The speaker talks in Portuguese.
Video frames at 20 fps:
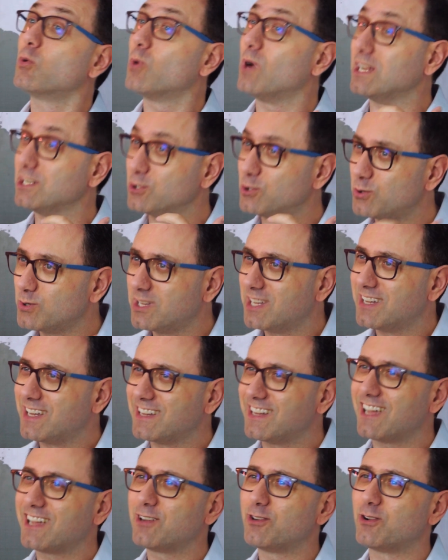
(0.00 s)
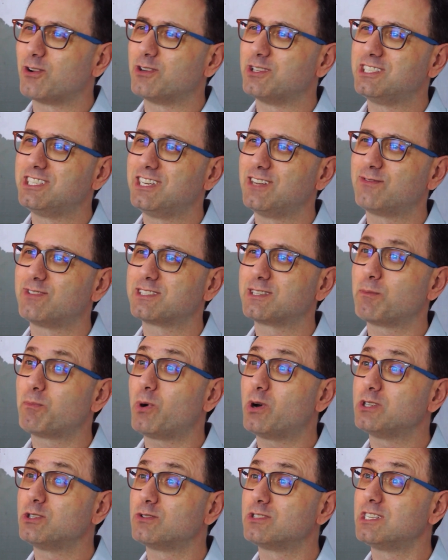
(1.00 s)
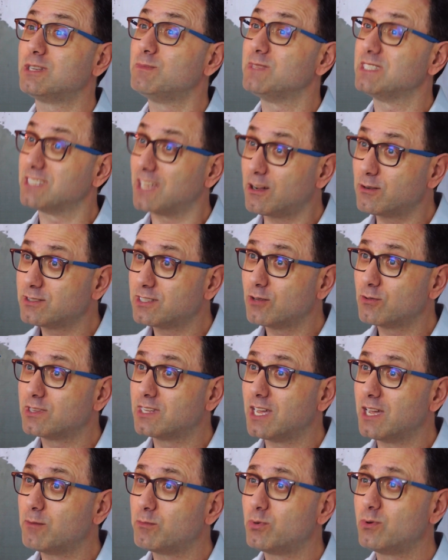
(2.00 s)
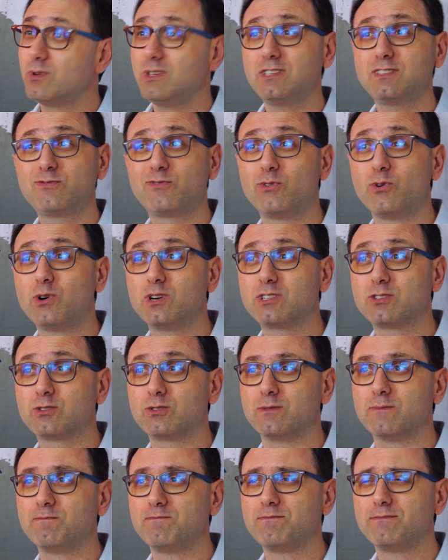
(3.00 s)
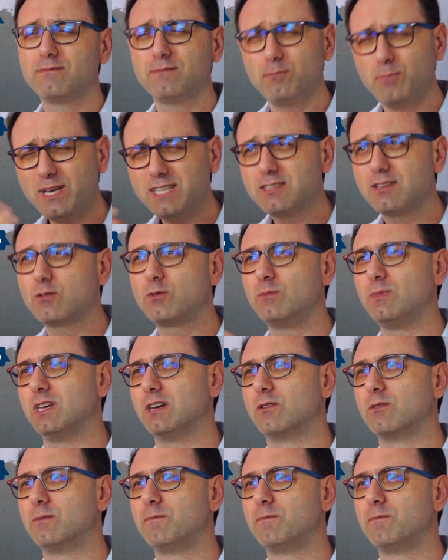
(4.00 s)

Com a ajuda da tecnologia, você pode otimizar o seu tempo e esforço. Pensa comigo.